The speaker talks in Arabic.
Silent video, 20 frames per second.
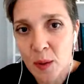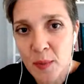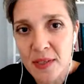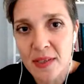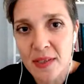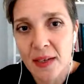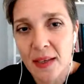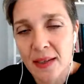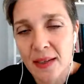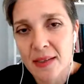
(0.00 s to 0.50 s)

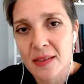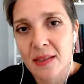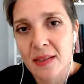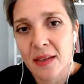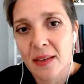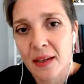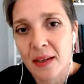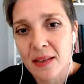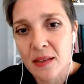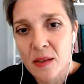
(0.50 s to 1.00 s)
في
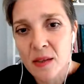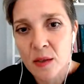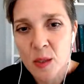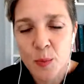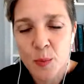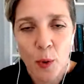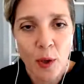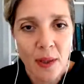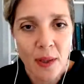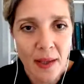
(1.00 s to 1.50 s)
الصحف
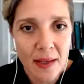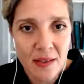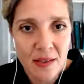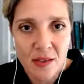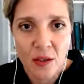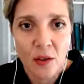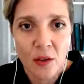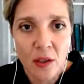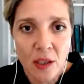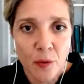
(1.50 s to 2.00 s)

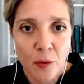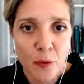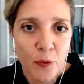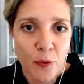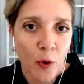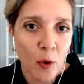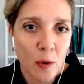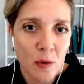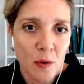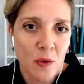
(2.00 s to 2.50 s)
ولذلك
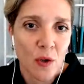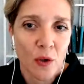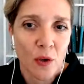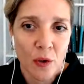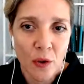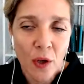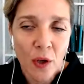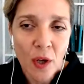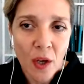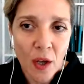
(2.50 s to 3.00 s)
آه، هناك
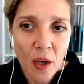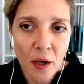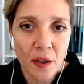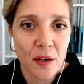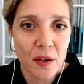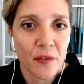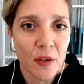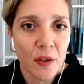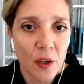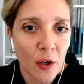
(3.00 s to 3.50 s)
ايضا
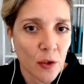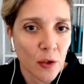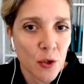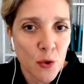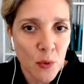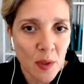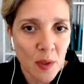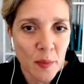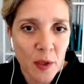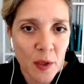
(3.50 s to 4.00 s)
اهتمام
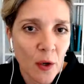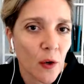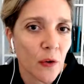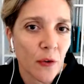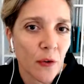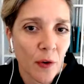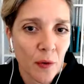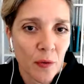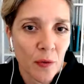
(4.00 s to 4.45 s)
غربي